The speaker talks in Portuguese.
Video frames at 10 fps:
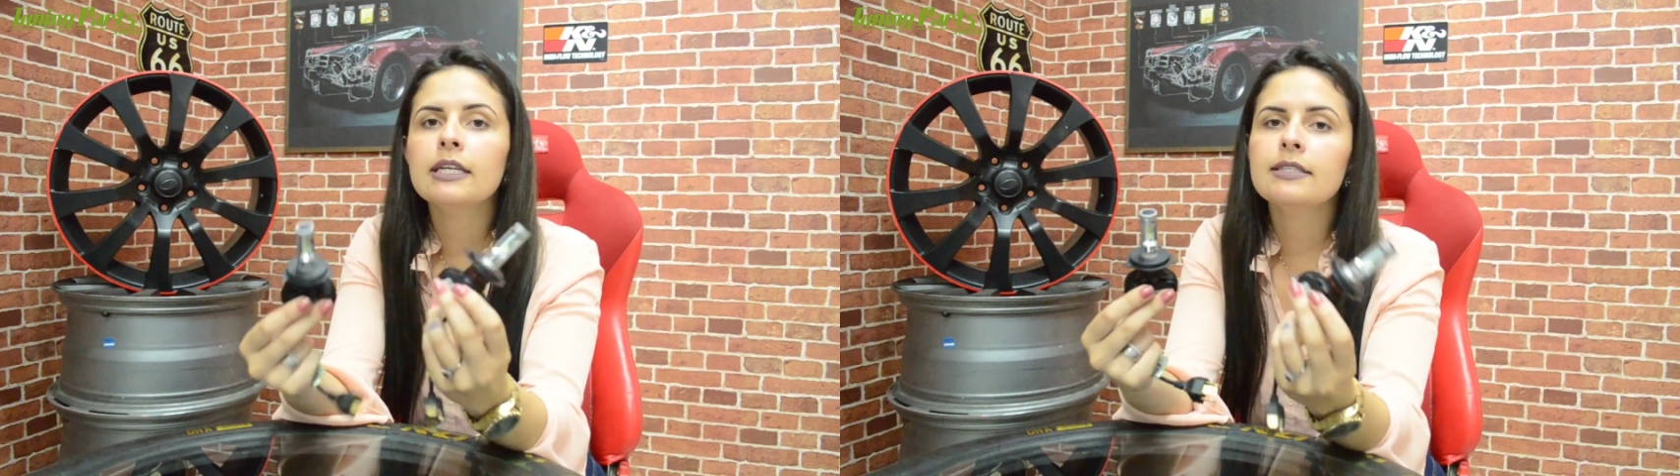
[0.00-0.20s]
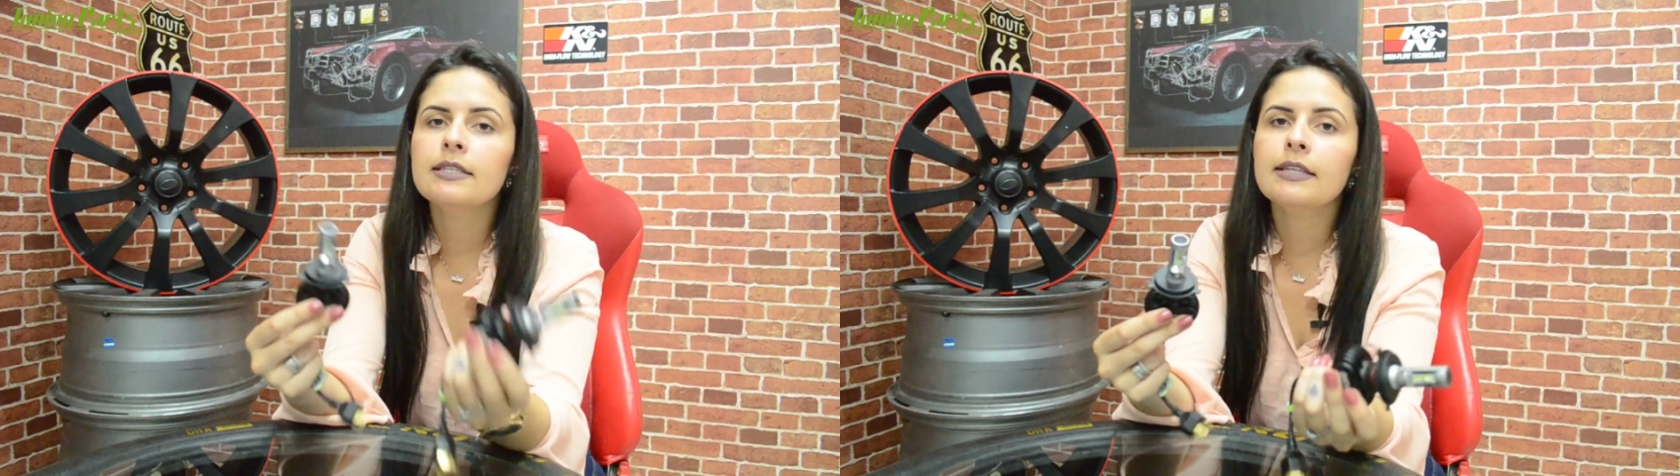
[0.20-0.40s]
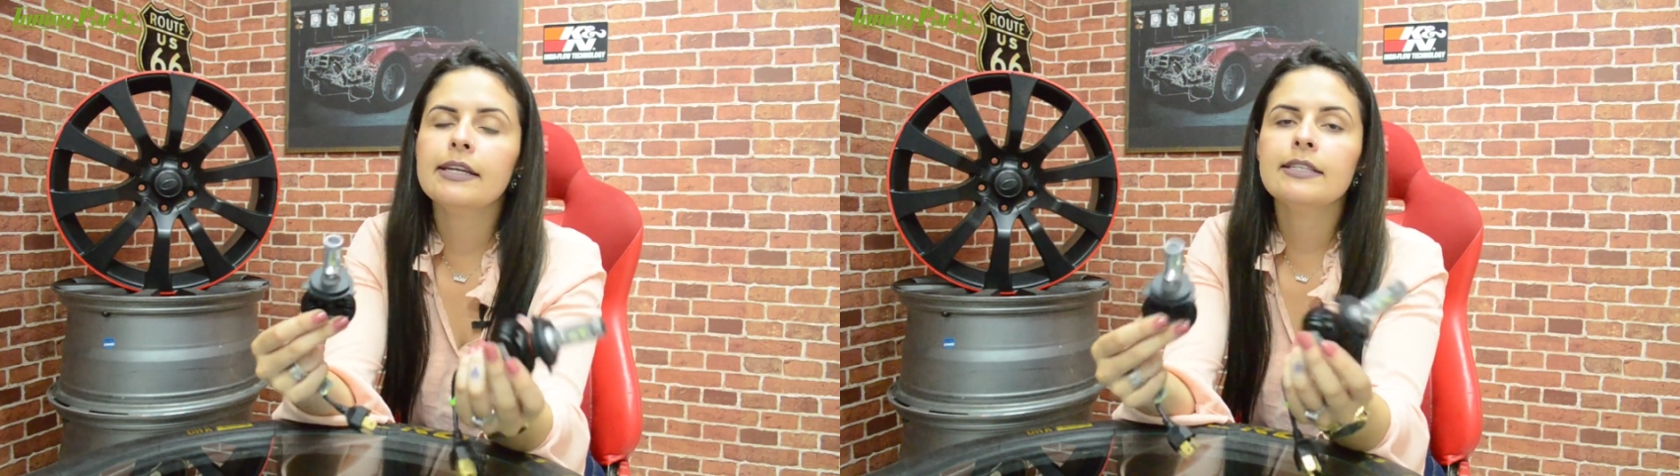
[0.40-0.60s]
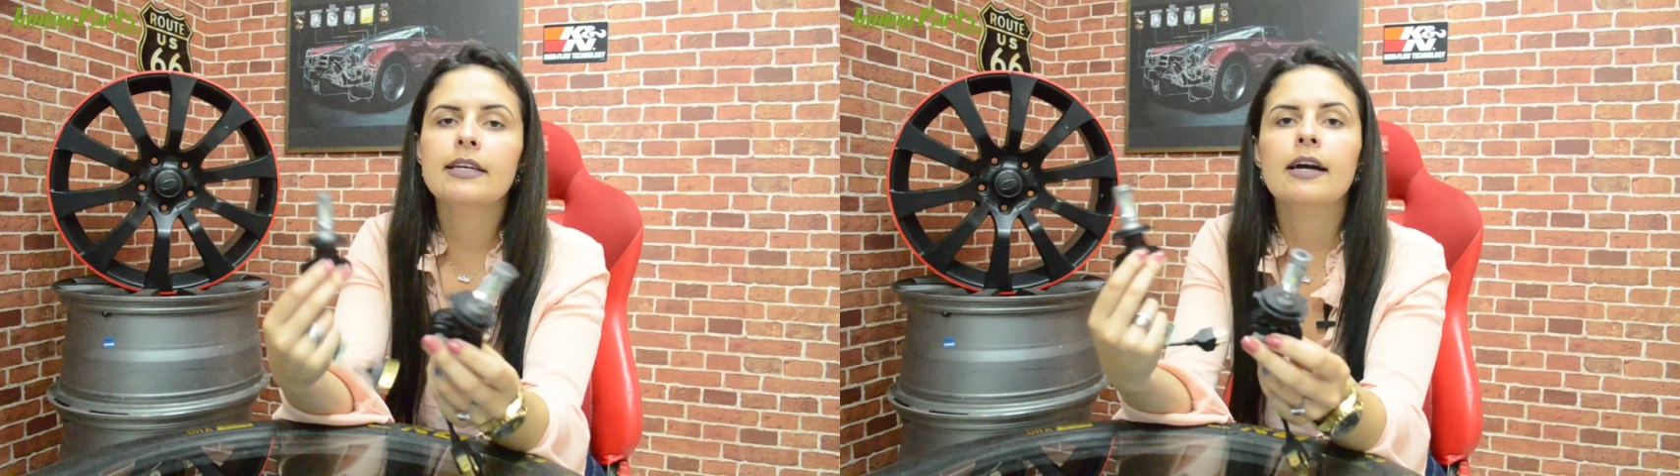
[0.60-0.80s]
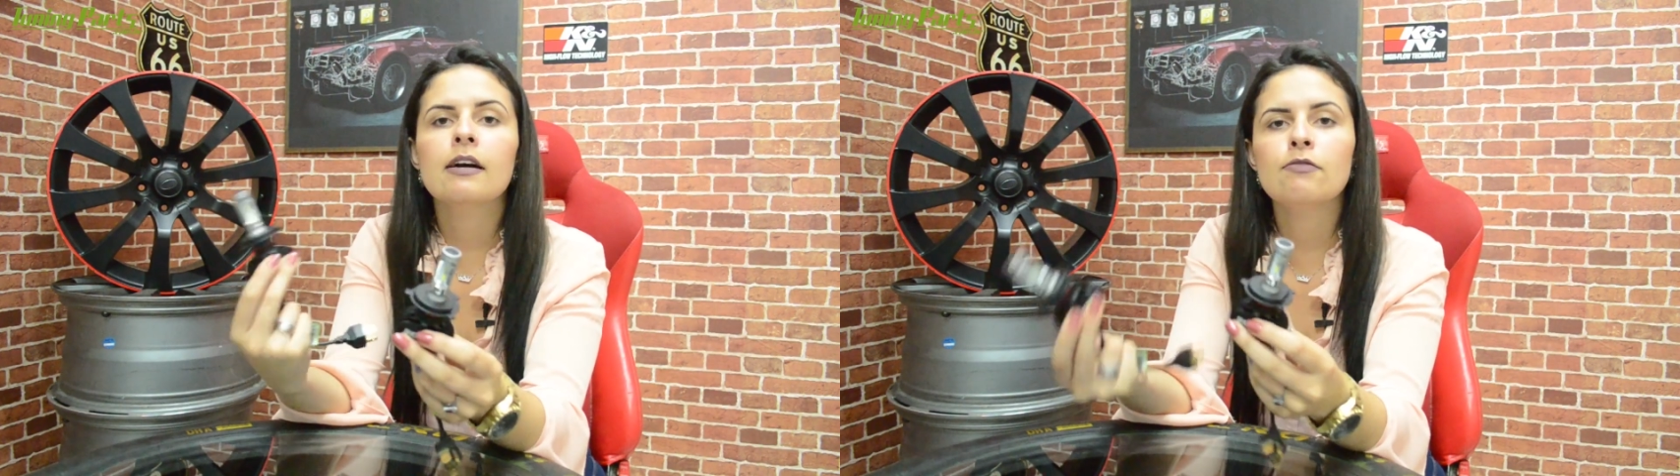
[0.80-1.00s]

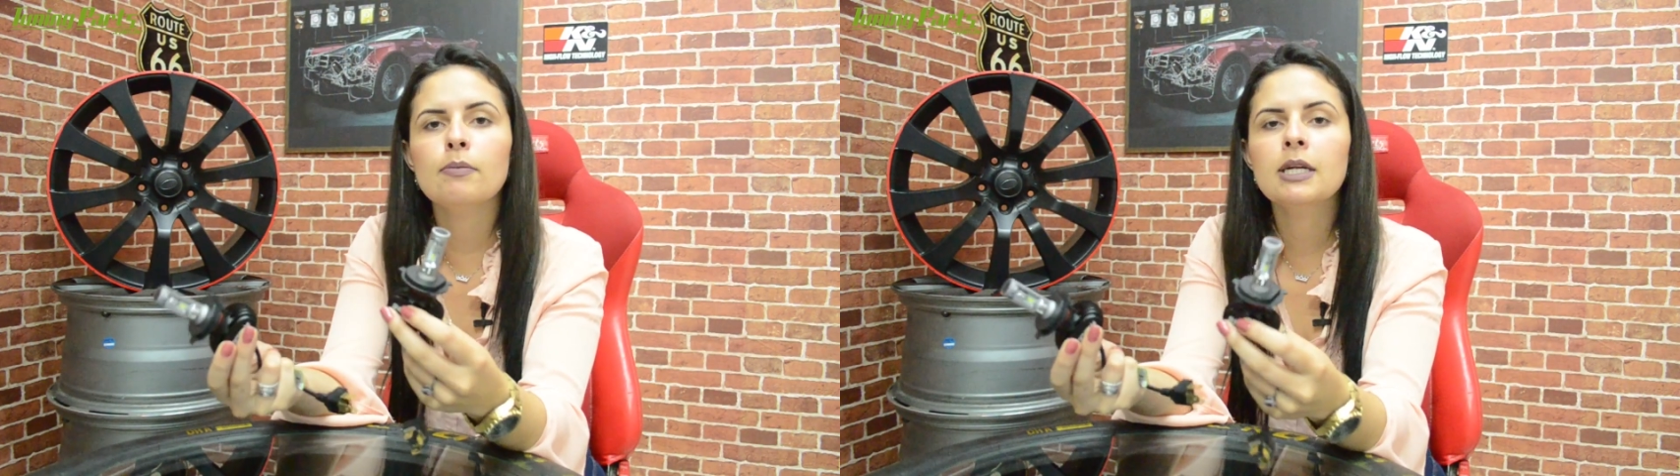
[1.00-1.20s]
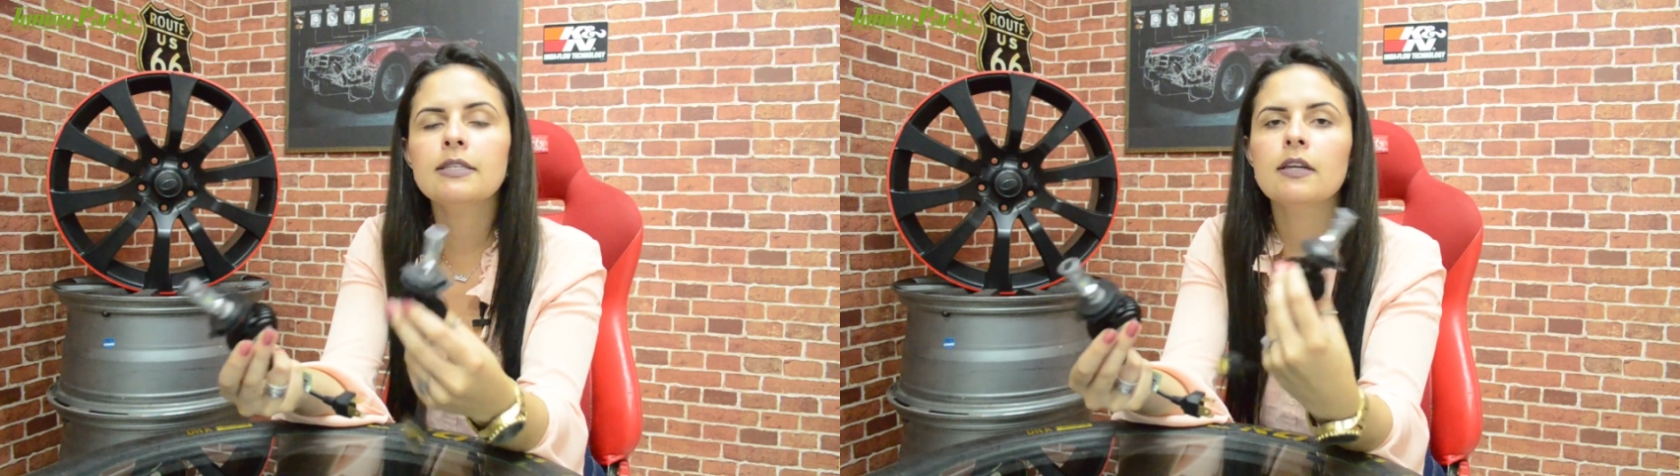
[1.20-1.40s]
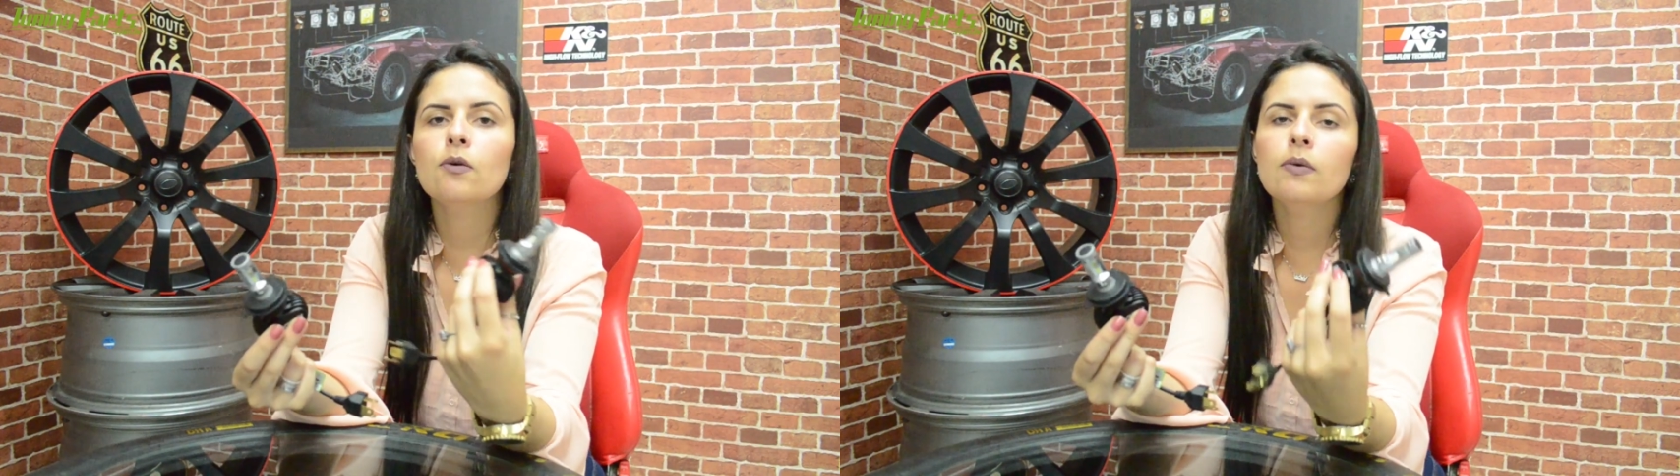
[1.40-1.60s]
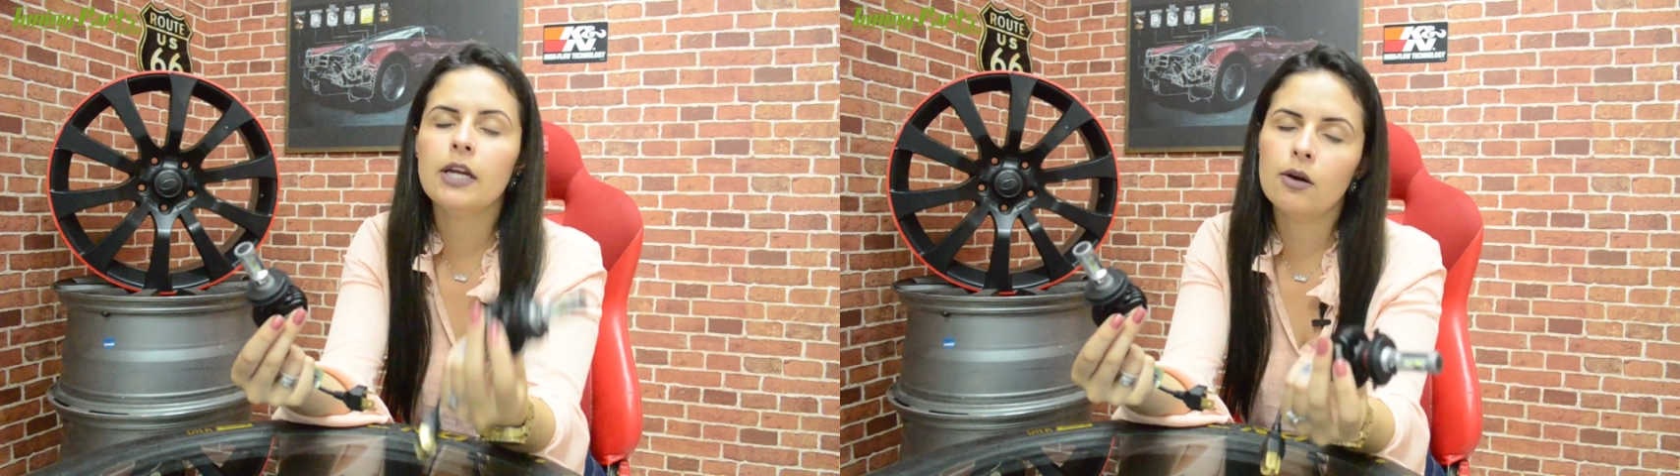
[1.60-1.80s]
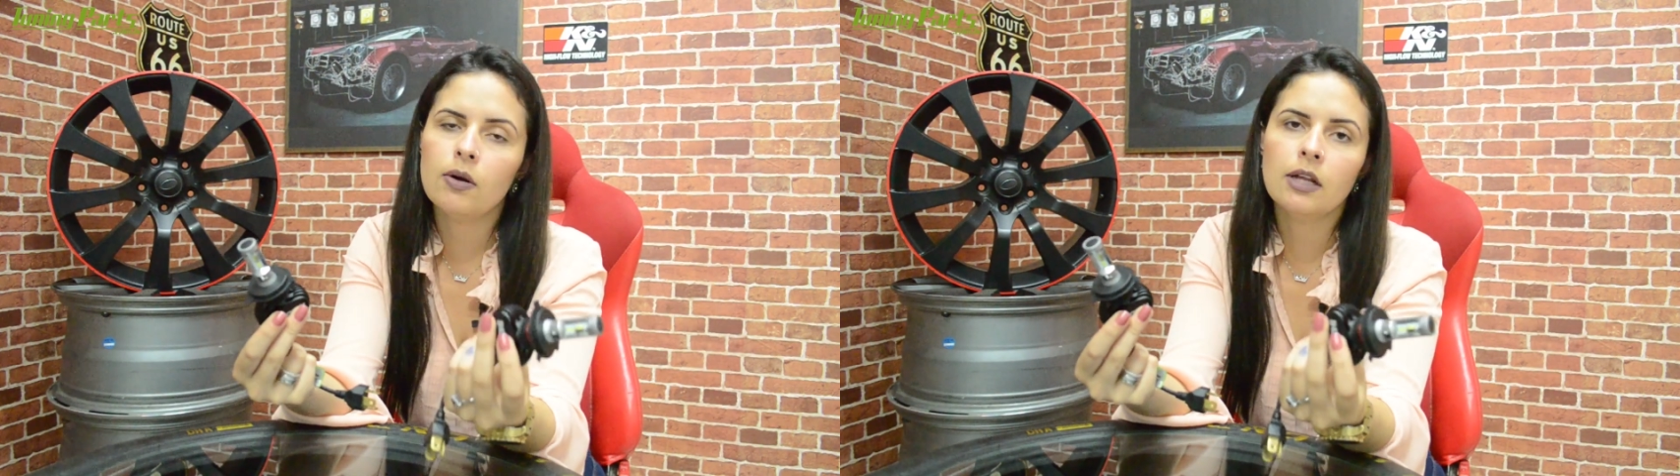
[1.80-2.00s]
resistência à vibração e
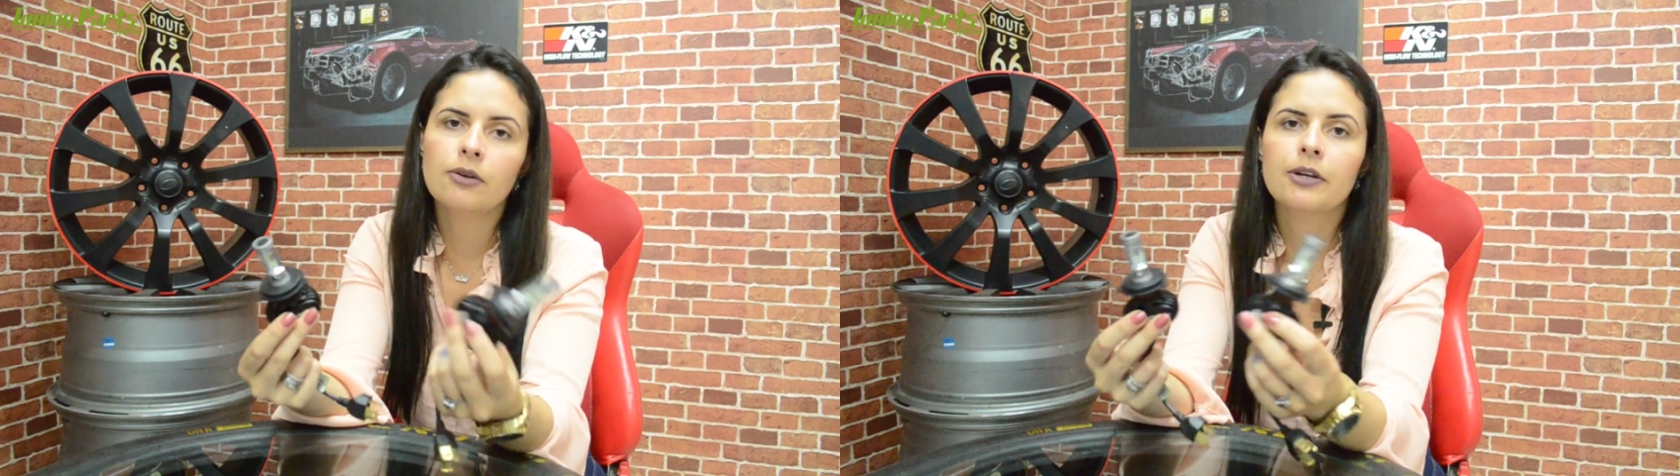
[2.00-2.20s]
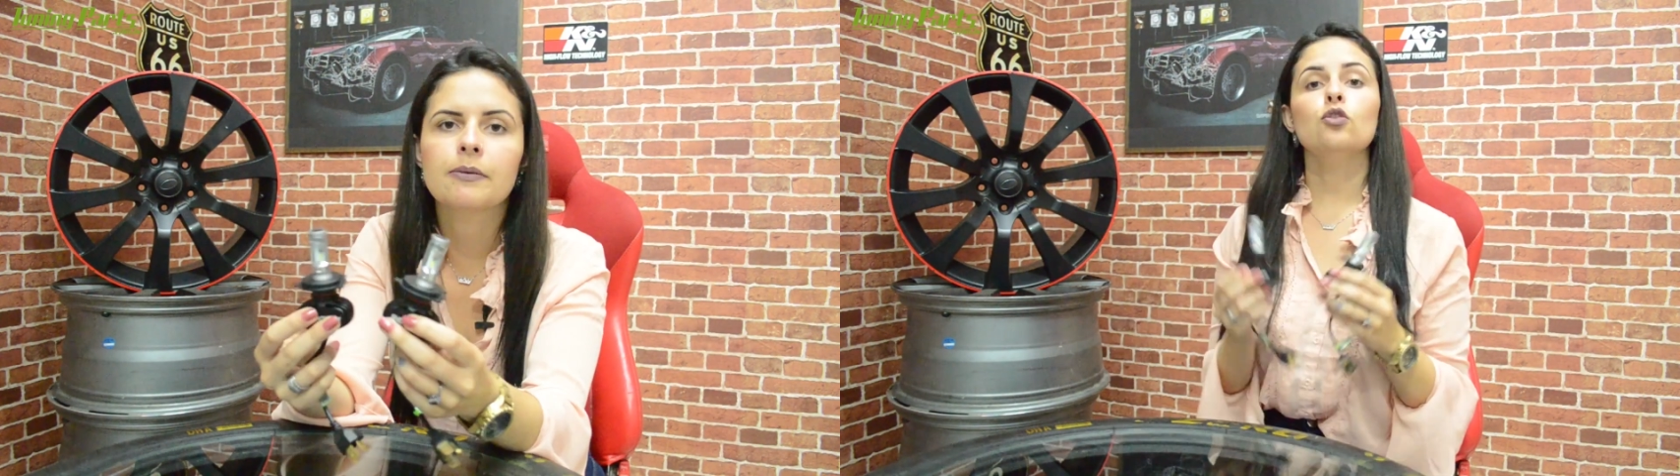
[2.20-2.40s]
ao calor.